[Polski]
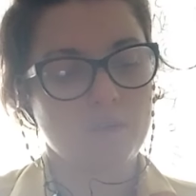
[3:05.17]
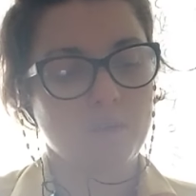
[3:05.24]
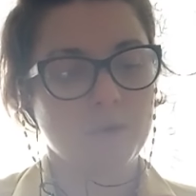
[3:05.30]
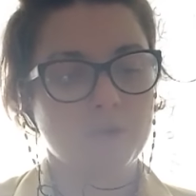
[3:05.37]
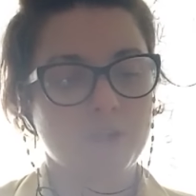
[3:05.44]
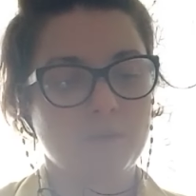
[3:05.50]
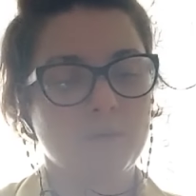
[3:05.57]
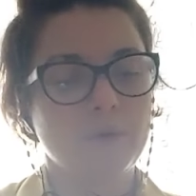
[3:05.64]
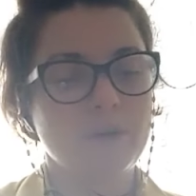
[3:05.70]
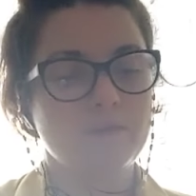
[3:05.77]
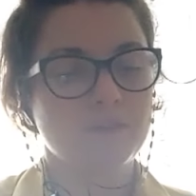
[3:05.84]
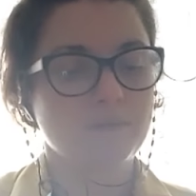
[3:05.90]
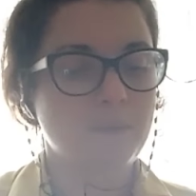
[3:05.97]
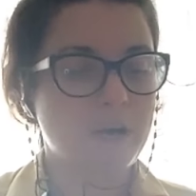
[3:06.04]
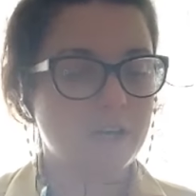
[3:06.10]
Potrzebuję
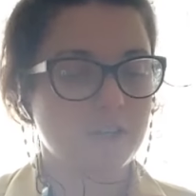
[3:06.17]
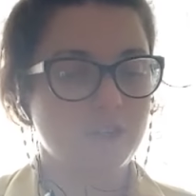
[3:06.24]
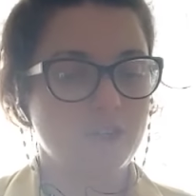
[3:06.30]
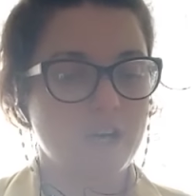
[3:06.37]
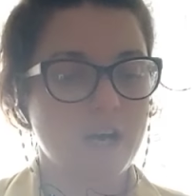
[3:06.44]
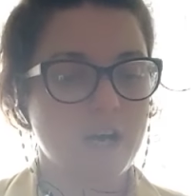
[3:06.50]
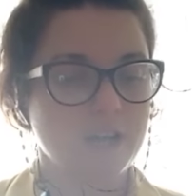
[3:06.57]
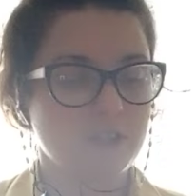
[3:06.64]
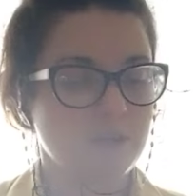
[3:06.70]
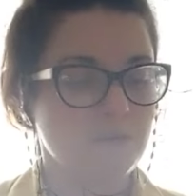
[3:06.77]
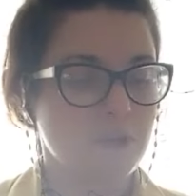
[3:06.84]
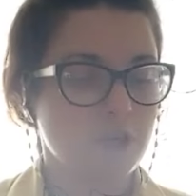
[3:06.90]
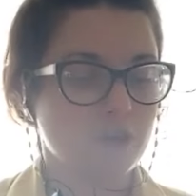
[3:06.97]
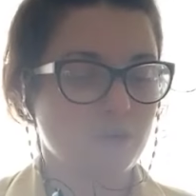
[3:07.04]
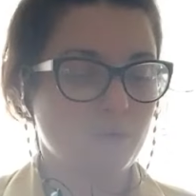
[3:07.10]
wsparcia, a ty
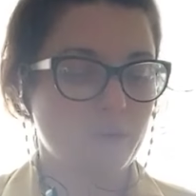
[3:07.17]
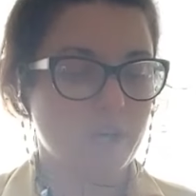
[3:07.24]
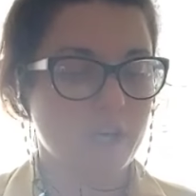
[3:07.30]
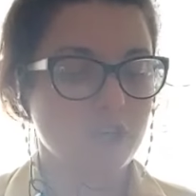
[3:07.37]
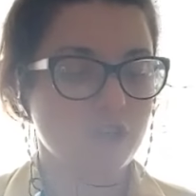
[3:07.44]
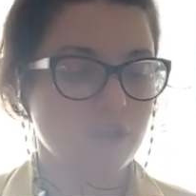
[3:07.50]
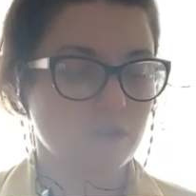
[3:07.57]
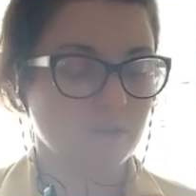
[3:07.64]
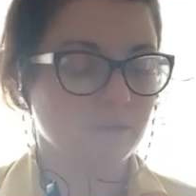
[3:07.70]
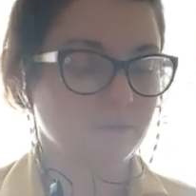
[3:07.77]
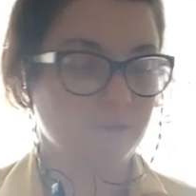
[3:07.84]
nie dołujesz.